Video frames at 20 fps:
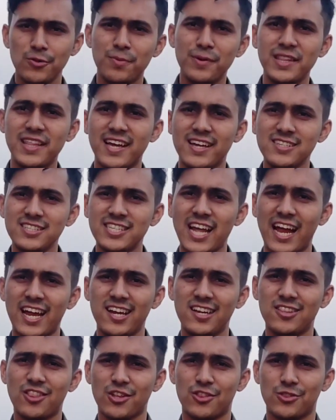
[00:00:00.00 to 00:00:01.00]
উদ্ভিদের
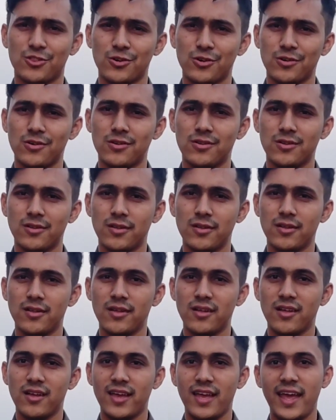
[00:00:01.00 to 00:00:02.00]
শারীরতত্ত্ব
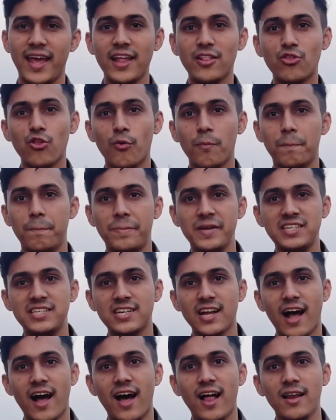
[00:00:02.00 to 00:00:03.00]
এ তো
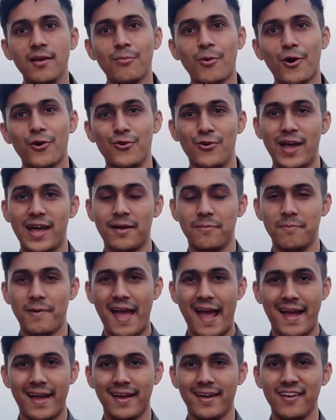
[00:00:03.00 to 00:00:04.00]
বিশাল বড় এক
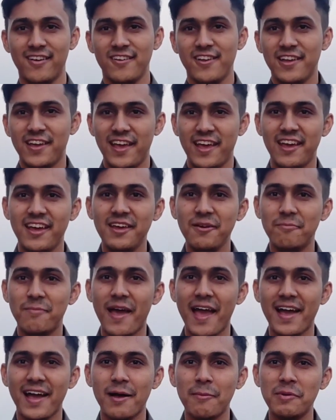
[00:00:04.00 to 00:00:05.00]
ব্যাং এই
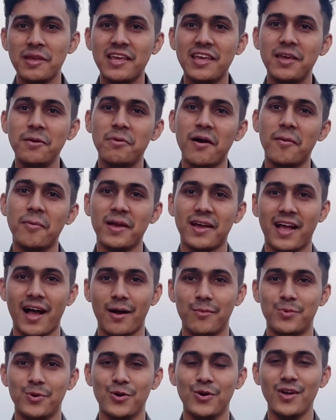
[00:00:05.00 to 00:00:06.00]
ব্যাং আমি কিভাবে
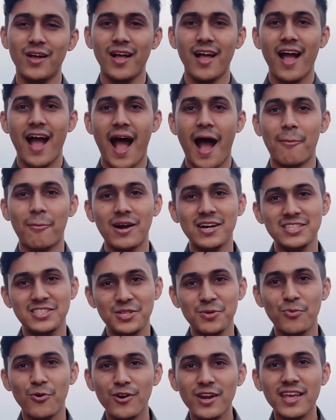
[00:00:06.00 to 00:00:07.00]
খাবো আমার
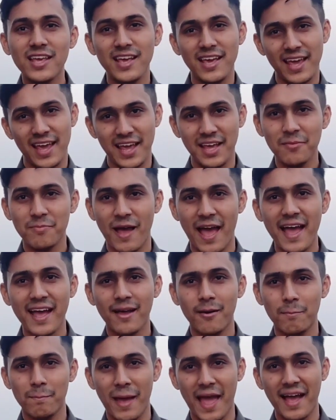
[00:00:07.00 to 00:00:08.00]
জীবনে কি এই
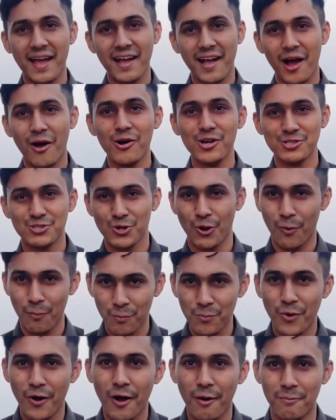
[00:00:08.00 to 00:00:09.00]
ব্যাং ব্যাং খাওয়া
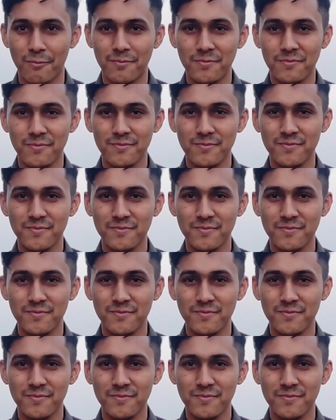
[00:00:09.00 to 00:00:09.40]
সম্ভব